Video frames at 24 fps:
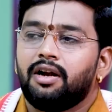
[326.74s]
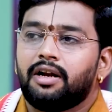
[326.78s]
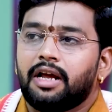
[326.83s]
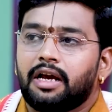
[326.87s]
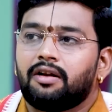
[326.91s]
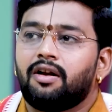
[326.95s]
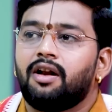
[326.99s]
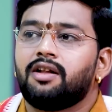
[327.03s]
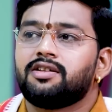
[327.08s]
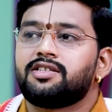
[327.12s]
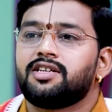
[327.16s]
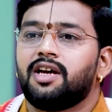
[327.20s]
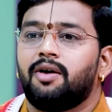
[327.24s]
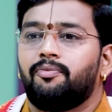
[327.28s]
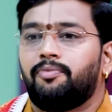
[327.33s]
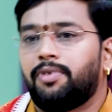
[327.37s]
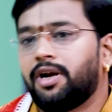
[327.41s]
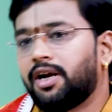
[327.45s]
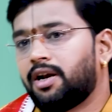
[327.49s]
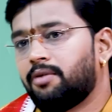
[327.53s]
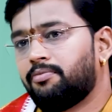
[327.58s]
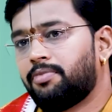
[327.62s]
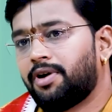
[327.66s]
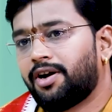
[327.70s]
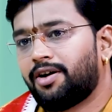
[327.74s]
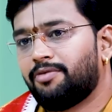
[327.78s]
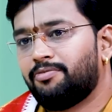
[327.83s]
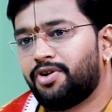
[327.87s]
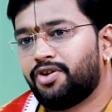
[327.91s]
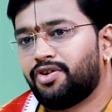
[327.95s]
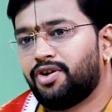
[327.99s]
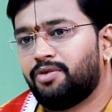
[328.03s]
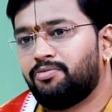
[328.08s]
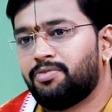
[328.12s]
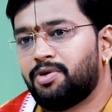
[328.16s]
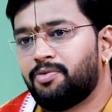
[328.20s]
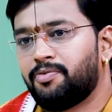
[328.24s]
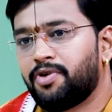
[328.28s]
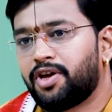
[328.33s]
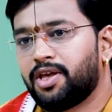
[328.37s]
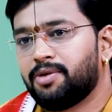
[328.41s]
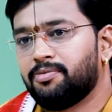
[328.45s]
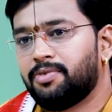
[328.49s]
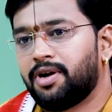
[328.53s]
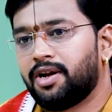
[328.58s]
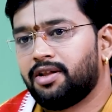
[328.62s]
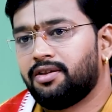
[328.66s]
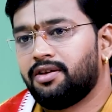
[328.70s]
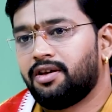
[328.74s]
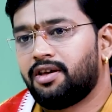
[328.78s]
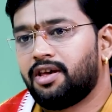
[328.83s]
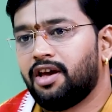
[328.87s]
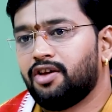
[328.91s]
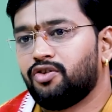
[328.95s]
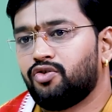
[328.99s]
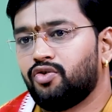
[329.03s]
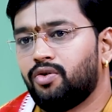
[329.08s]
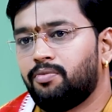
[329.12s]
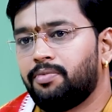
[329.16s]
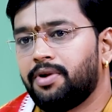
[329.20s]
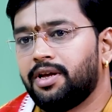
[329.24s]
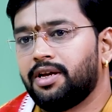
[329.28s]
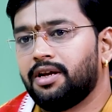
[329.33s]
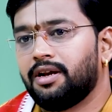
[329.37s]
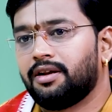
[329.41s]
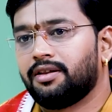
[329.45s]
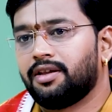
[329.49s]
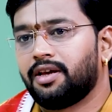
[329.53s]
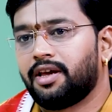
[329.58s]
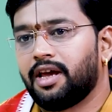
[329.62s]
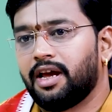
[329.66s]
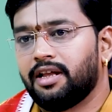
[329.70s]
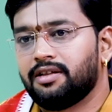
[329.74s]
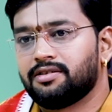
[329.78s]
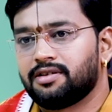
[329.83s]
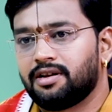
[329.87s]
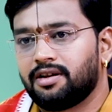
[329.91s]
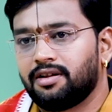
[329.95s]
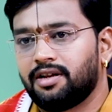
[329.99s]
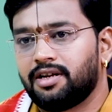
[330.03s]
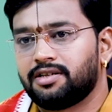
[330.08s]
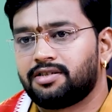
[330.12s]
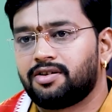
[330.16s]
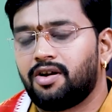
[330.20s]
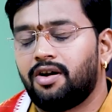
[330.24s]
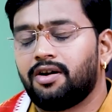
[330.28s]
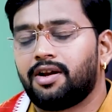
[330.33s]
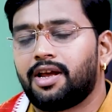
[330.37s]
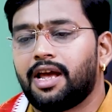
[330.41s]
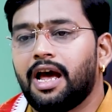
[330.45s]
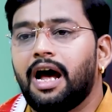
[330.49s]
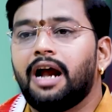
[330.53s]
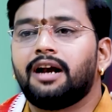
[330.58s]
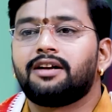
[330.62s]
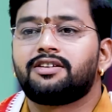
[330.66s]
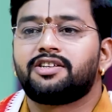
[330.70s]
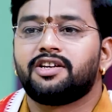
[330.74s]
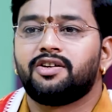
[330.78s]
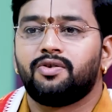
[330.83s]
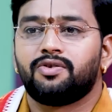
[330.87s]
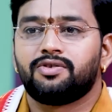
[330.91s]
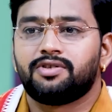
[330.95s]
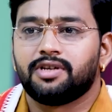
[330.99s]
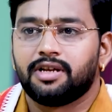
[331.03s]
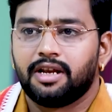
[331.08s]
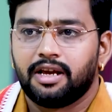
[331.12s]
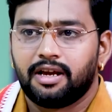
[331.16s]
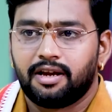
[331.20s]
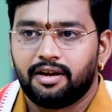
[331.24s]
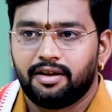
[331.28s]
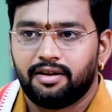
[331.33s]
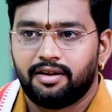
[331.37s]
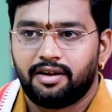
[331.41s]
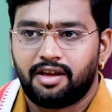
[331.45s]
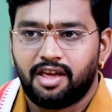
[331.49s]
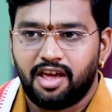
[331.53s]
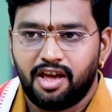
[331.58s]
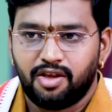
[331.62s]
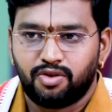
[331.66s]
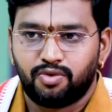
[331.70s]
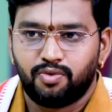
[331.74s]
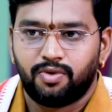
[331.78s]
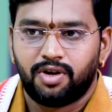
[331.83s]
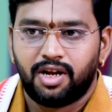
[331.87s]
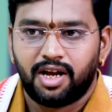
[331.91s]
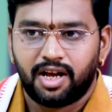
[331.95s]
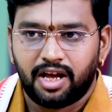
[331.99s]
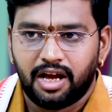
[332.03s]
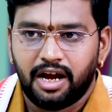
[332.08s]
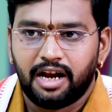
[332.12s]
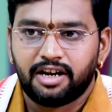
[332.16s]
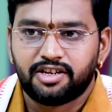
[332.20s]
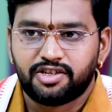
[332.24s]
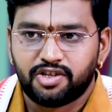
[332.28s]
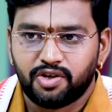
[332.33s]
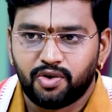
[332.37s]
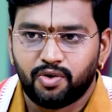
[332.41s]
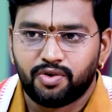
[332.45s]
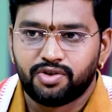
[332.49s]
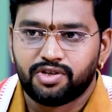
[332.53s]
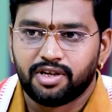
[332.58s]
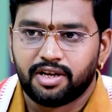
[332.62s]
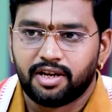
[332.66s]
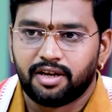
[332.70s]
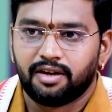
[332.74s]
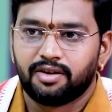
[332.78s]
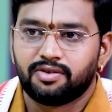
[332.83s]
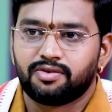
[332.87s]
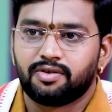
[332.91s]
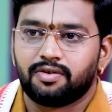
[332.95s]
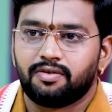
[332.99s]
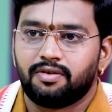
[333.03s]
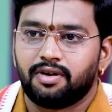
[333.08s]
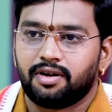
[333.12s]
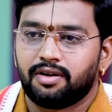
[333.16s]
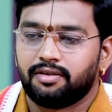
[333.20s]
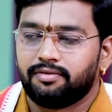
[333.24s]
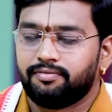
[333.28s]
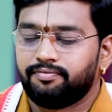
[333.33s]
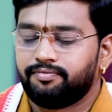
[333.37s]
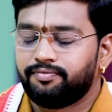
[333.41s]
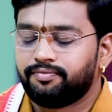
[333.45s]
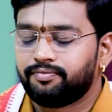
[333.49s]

டெக்னாலஜி அப்டேட்டில் பார்க்கும்பொழுது ரொம்ப முக்கியமானது கேத்து அப்படிங்கிறது கேன்சர் தட்ஸ் கால் கேர்சினோஜெனிக் கேத்துனா கேர்சினோஜெனிக்னு சொல்லுவாங்க